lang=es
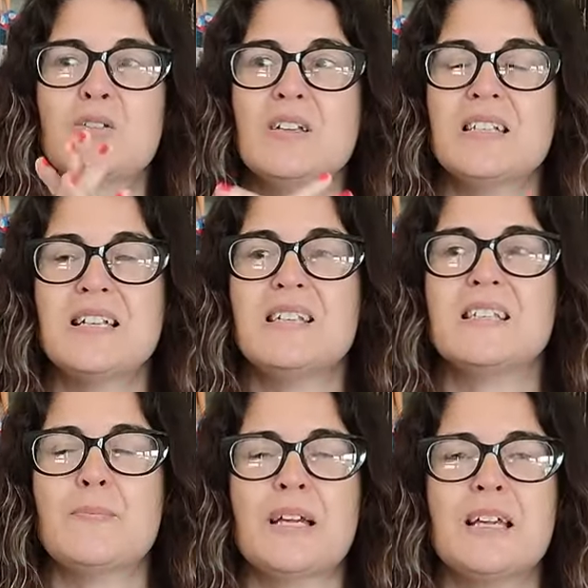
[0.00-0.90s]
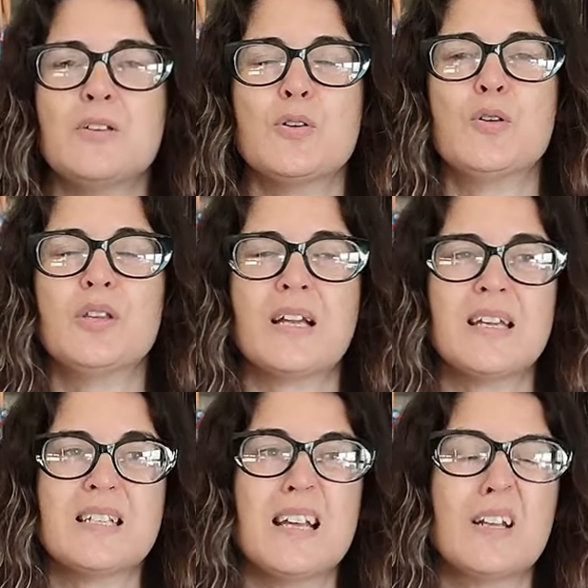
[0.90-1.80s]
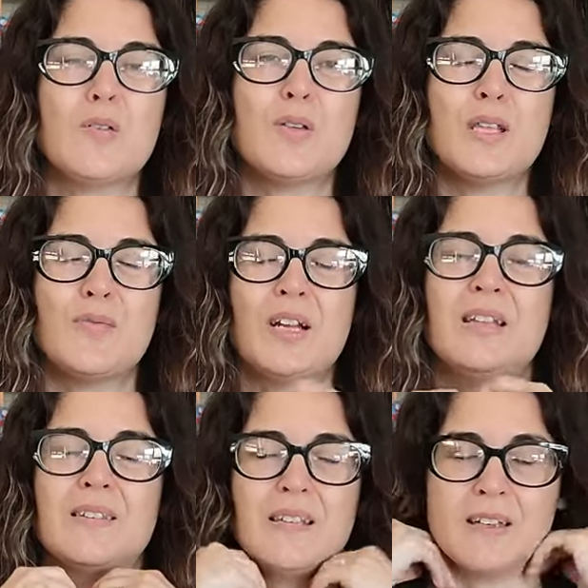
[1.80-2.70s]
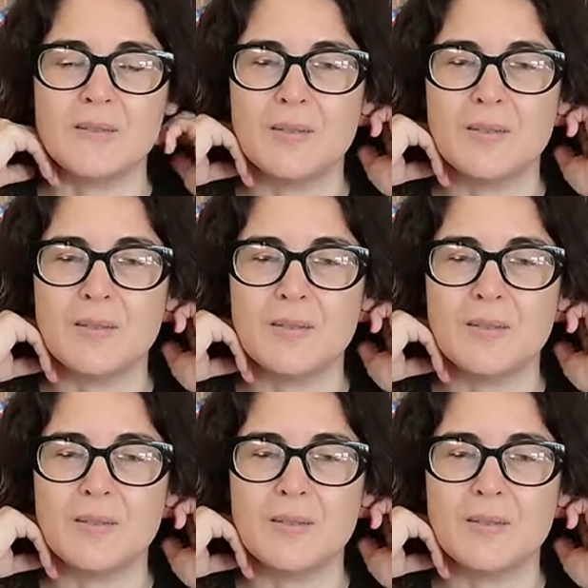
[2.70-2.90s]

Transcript: entonces él desde pequeño nota que es algo diferente.